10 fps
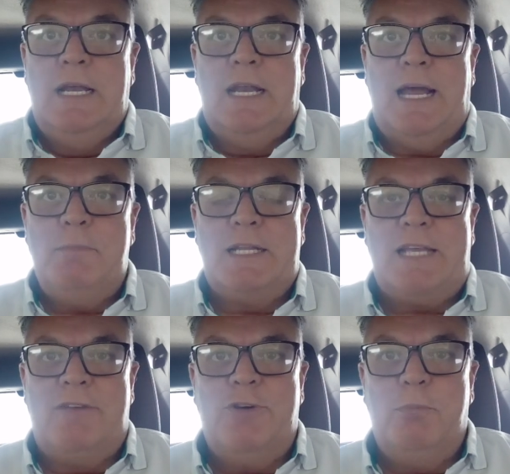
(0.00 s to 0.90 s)

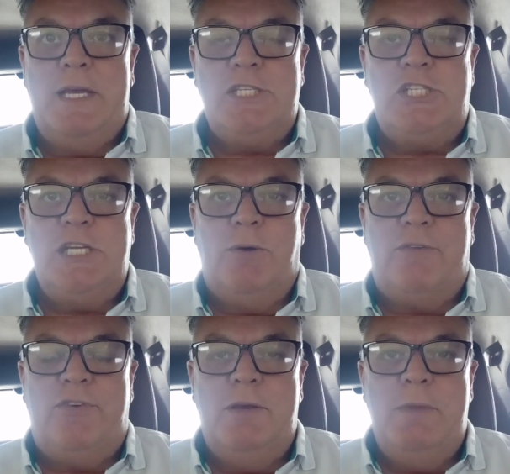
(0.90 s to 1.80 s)
Lamentavelmente, eu
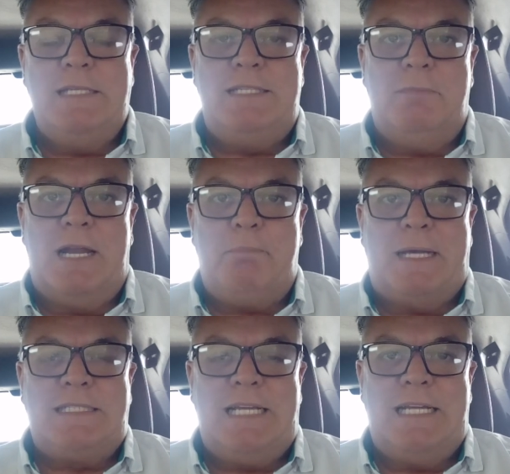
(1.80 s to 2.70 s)
afirmei semana
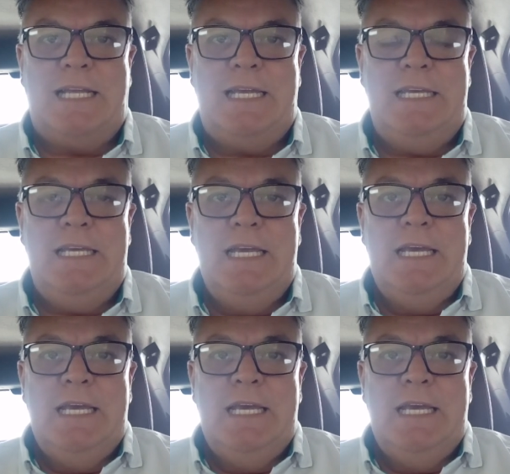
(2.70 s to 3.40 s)
passada aí